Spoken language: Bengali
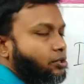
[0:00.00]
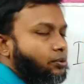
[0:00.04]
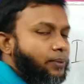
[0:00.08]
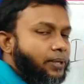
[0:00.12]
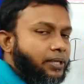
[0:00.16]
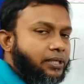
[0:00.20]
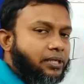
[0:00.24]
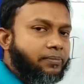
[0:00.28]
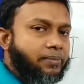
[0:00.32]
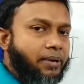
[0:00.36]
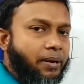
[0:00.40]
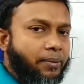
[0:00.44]
খুব
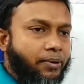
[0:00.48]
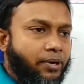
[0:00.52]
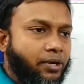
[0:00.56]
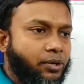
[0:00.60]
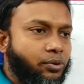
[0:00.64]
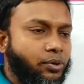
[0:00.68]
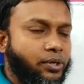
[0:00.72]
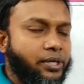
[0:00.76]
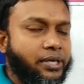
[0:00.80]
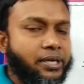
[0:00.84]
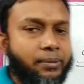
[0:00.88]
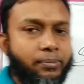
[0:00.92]
একটা ব্যবহার
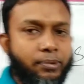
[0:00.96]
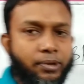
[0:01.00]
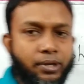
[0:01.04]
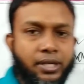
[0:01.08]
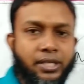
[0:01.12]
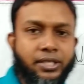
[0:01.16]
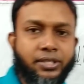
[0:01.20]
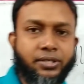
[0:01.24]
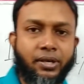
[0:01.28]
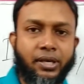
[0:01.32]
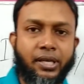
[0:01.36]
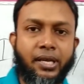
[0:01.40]
করি না
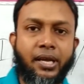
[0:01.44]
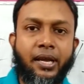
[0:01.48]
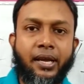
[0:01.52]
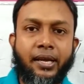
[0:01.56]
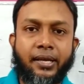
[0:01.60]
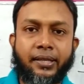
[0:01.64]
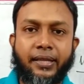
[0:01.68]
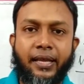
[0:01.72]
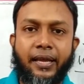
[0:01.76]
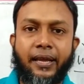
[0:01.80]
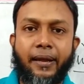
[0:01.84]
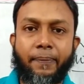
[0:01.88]
বললেই চলে
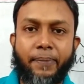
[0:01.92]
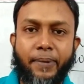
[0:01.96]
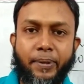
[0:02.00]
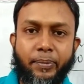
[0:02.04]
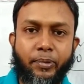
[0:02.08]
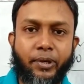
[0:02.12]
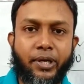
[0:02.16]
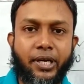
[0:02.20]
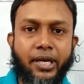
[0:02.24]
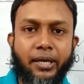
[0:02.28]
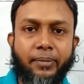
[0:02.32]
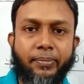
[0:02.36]
তাই আপনি
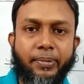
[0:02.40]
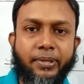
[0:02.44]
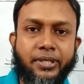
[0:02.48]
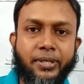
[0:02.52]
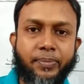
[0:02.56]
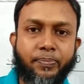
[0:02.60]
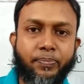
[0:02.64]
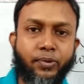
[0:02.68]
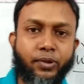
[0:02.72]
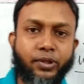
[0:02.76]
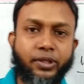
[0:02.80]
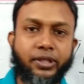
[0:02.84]
মনে রাখবেন যে
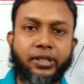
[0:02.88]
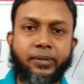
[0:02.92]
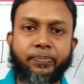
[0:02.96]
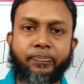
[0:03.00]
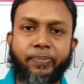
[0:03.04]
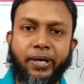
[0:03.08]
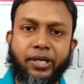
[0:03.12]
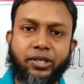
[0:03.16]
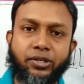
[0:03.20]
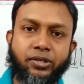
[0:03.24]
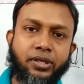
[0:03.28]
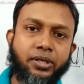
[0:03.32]
প্রতিটি
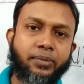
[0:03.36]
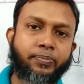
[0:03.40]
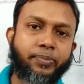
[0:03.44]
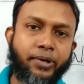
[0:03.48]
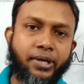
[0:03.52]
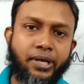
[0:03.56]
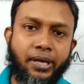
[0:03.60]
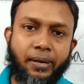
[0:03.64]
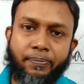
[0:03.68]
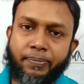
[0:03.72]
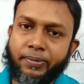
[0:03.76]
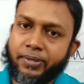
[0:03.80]
পার্সনের
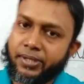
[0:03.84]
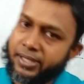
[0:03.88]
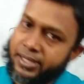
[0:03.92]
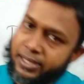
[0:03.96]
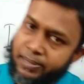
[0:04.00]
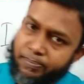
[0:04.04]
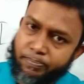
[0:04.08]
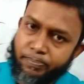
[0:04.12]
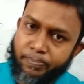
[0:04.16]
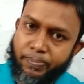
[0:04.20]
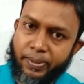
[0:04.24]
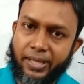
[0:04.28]
পরে আপনি
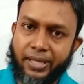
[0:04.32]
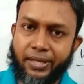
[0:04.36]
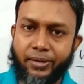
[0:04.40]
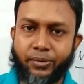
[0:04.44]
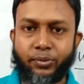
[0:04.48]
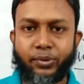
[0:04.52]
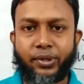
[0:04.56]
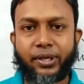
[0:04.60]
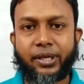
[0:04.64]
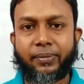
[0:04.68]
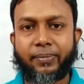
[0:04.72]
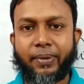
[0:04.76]
সিম্পলি
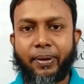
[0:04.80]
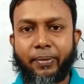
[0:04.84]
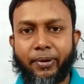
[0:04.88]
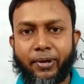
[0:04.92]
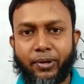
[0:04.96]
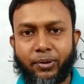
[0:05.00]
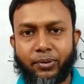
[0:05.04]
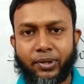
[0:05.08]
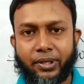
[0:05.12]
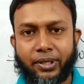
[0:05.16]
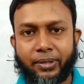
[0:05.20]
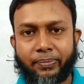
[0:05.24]
উইল ব্যবহার
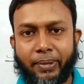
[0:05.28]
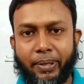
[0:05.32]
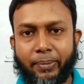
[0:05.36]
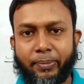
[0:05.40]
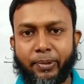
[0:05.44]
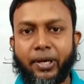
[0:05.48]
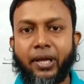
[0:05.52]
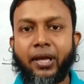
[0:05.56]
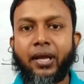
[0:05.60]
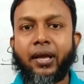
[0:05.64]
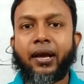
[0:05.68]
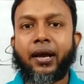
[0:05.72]
করতে পারবেন